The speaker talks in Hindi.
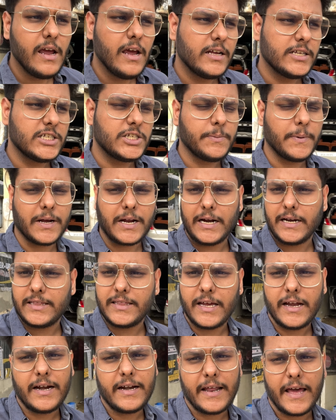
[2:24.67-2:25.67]
जिसमें
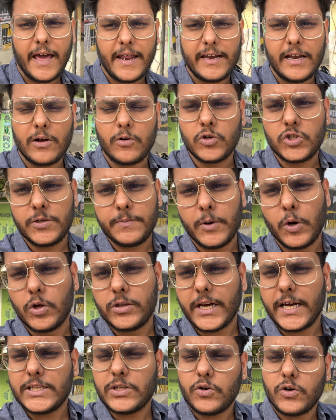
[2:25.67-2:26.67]
कटता है टायर या कुछ भी होता
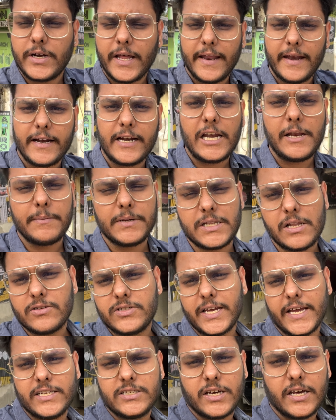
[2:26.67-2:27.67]
है तो डायरेक्टली मतलब
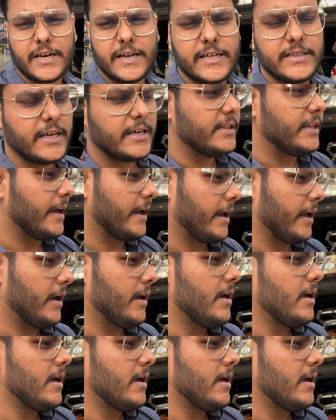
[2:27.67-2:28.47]
चेंज करके दे देंगे